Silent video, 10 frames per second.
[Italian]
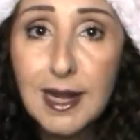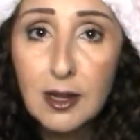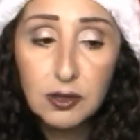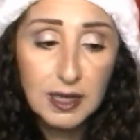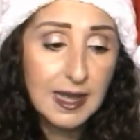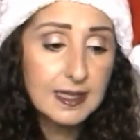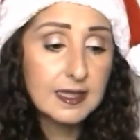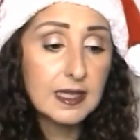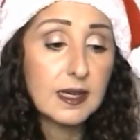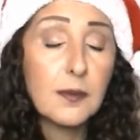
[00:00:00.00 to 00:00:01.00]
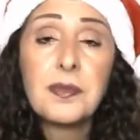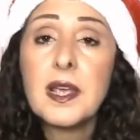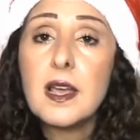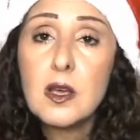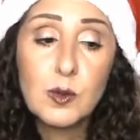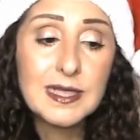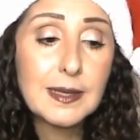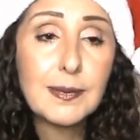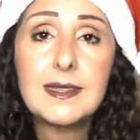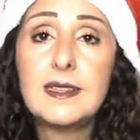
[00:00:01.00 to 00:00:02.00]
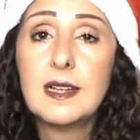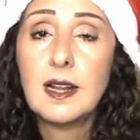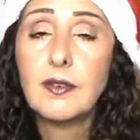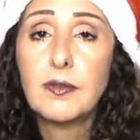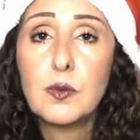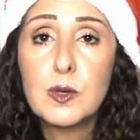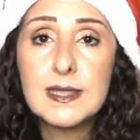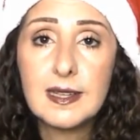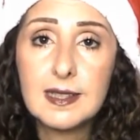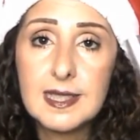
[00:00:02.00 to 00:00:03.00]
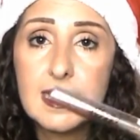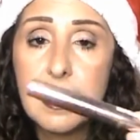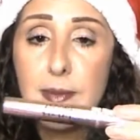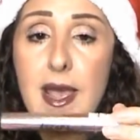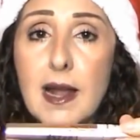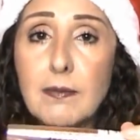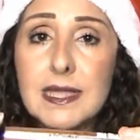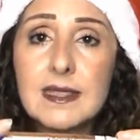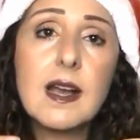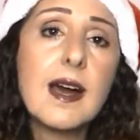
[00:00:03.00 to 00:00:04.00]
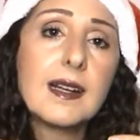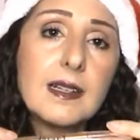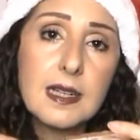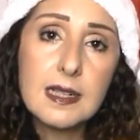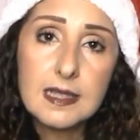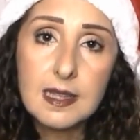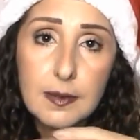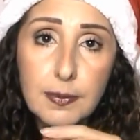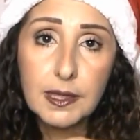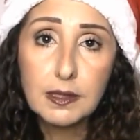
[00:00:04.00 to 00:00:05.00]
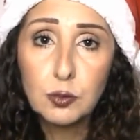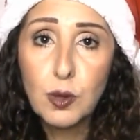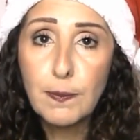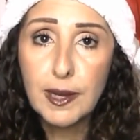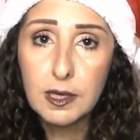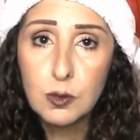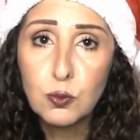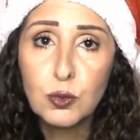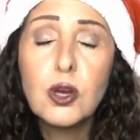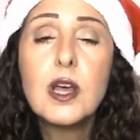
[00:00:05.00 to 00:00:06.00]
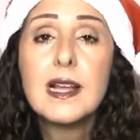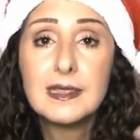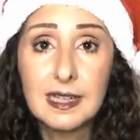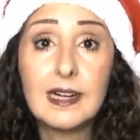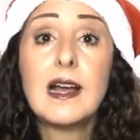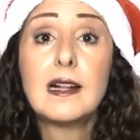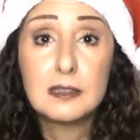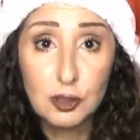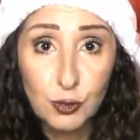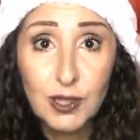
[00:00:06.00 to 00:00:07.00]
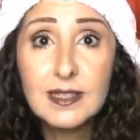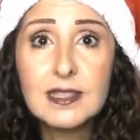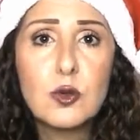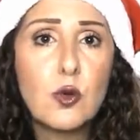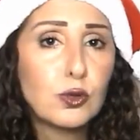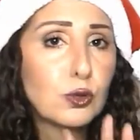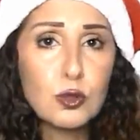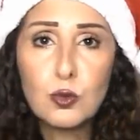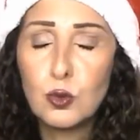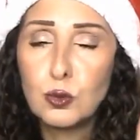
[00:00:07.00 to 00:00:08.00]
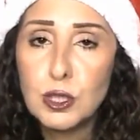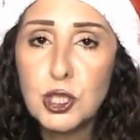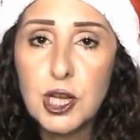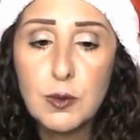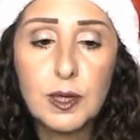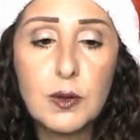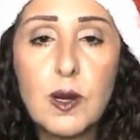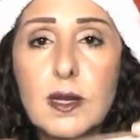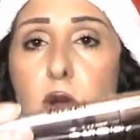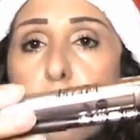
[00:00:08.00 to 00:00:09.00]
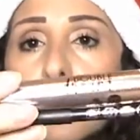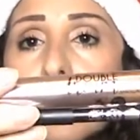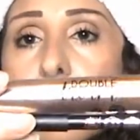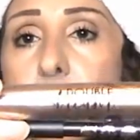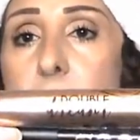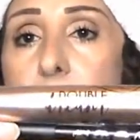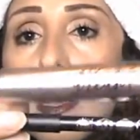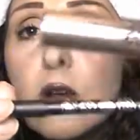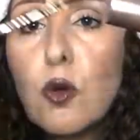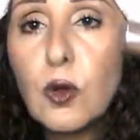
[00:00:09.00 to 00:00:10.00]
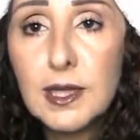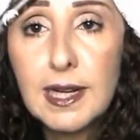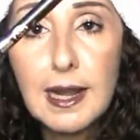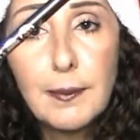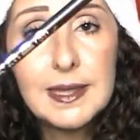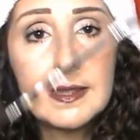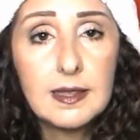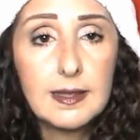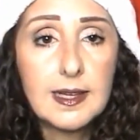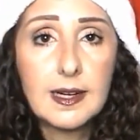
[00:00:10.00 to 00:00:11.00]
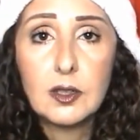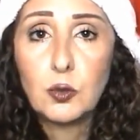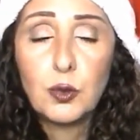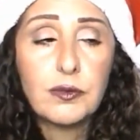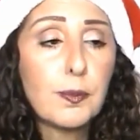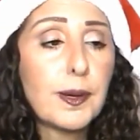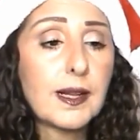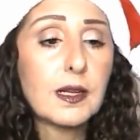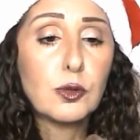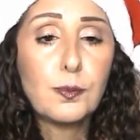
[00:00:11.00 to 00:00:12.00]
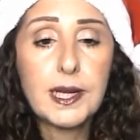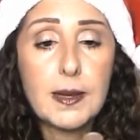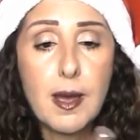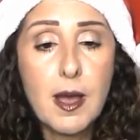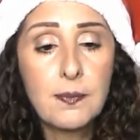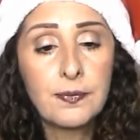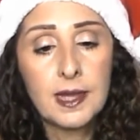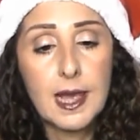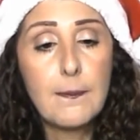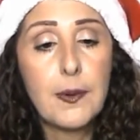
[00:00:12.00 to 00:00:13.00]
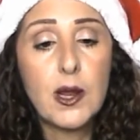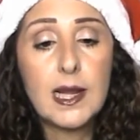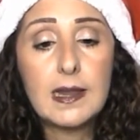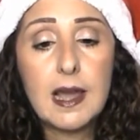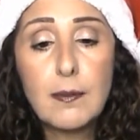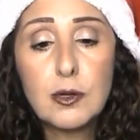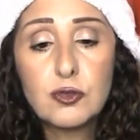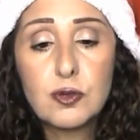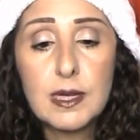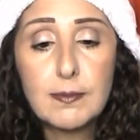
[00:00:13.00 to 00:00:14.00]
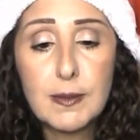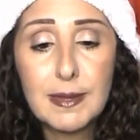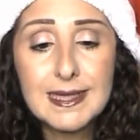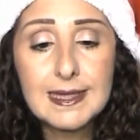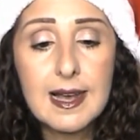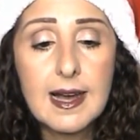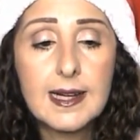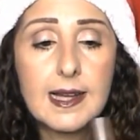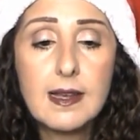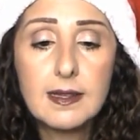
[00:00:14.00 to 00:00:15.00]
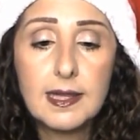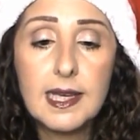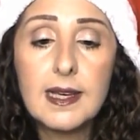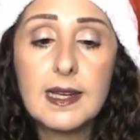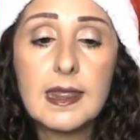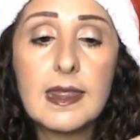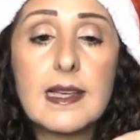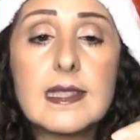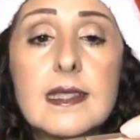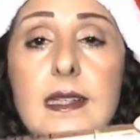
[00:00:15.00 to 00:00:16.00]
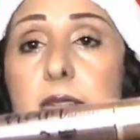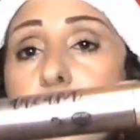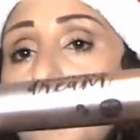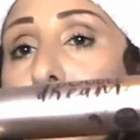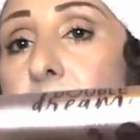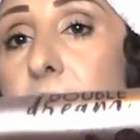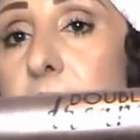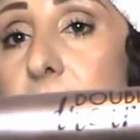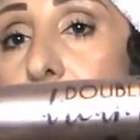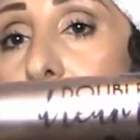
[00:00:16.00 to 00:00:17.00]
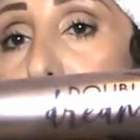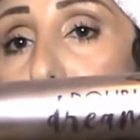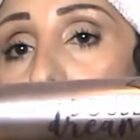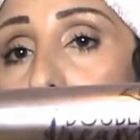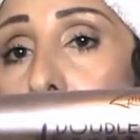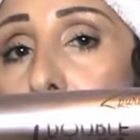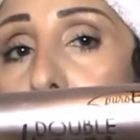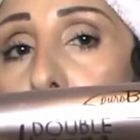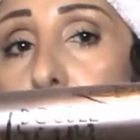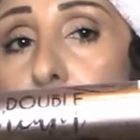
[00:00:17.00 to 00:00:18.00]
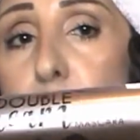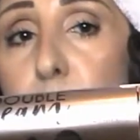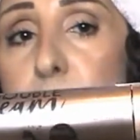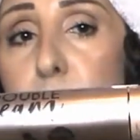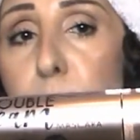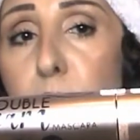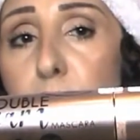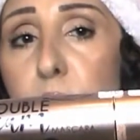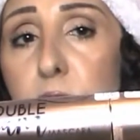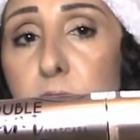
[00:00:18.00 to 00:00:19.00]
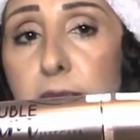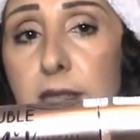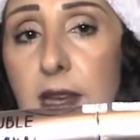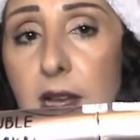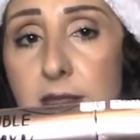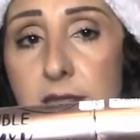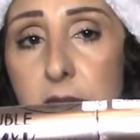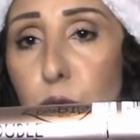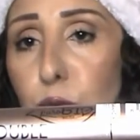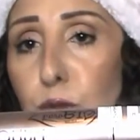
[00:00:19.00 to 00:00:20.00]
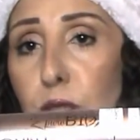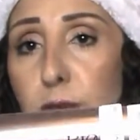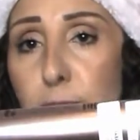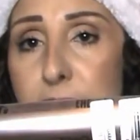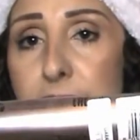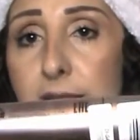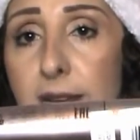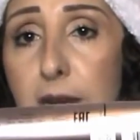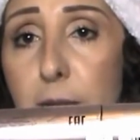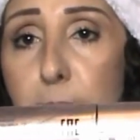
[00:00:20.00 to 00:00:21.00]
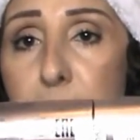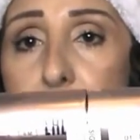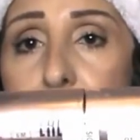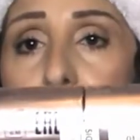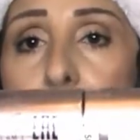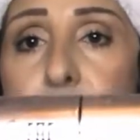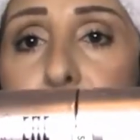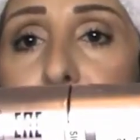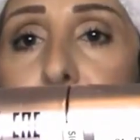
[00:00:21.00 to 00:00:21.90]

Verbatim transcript: è long lasting. Questa matita l'avevo acquistata assieme al mascara della serie Prendi 2 Paghi 1, tra l'altro in sconto sugli 11 euro e qualcosa, con la matita nera di cui vi ho parlato prima e poi il Double Dream Mascara Nickel Tested che si presenta in questo modo, tonalità 01, mascara black.